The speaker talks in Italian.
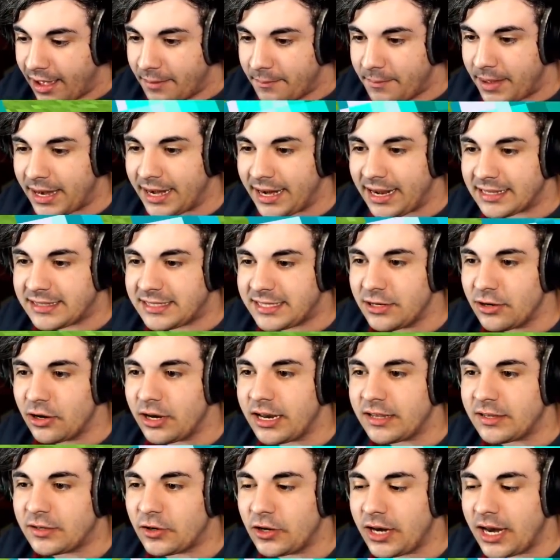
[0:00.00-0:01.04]
Ma ragazzi, non
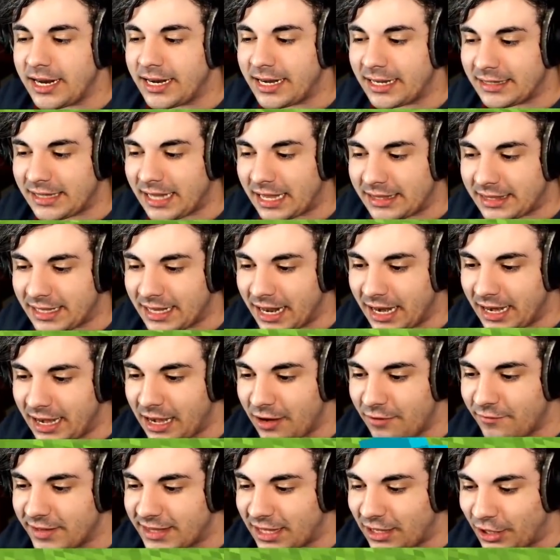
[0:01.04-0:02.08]
riesco neanche a tenere
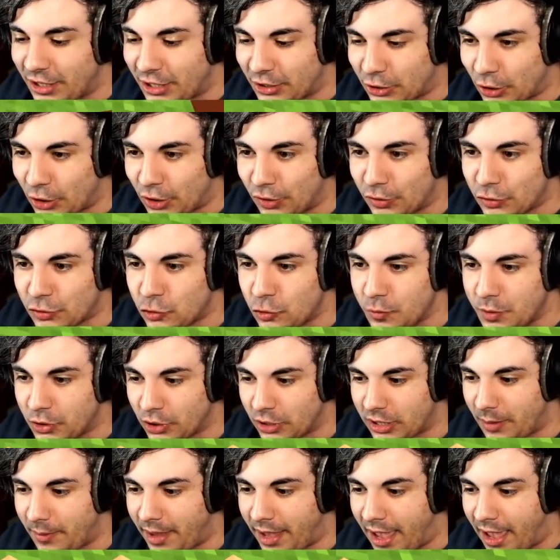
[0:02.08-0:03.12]
l'inventario che tornano subito
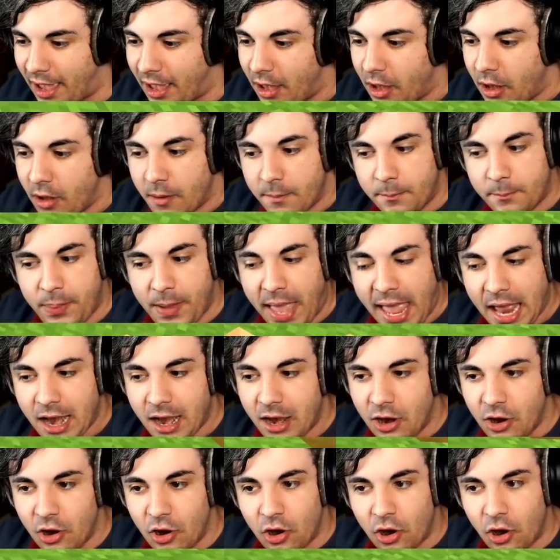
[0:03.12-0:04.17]
da me.
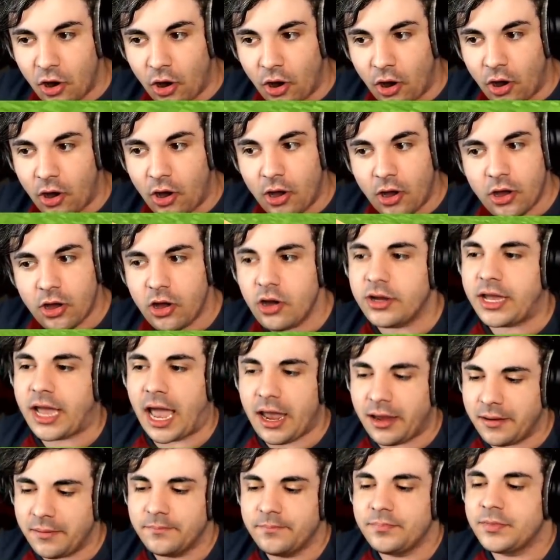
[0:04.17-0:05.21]
Bello!
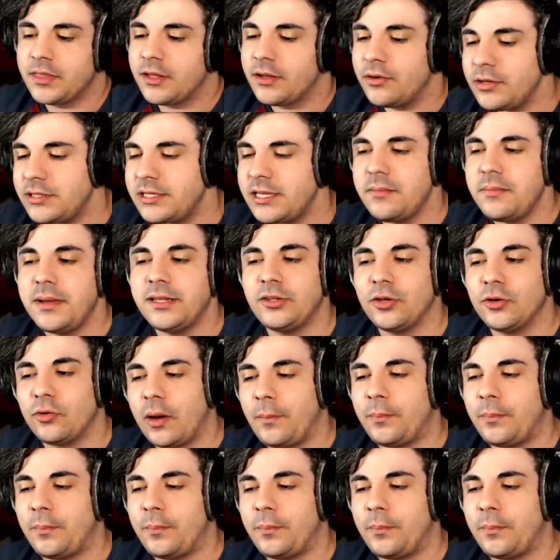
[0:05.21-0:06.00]
Ok, questo elmetto qua